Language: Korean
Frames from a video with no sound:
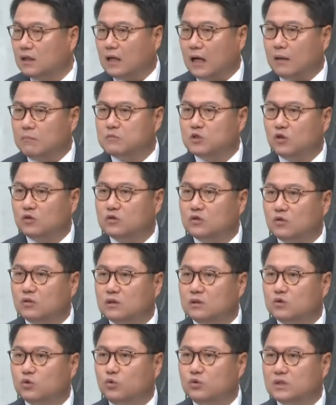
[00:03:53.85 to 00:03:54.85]

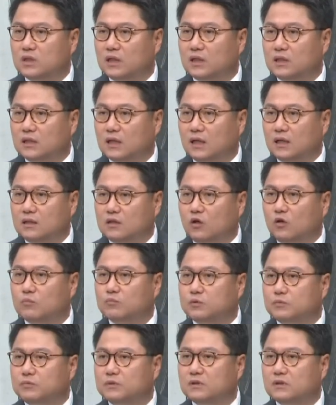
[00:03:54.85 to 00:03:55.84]
감정적인 존재이다.
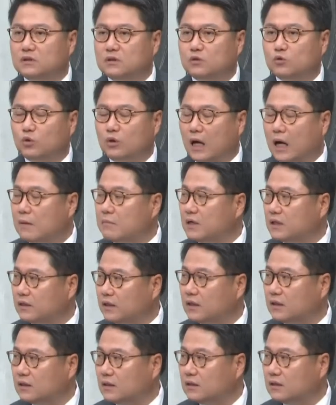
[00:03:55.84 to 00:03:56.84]
이런 부분들도
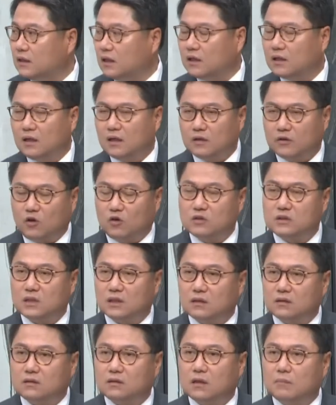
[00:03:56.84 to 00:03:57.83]
감안해야 된다.
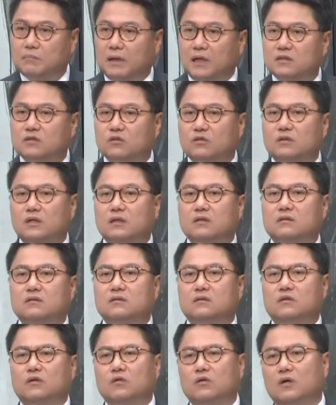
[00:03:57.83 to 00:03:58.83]
경제학이 그렇게 발전을
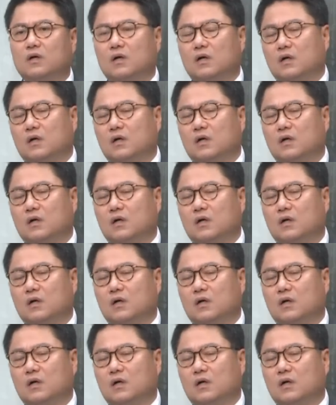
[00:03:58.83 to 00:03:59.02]
했거든요.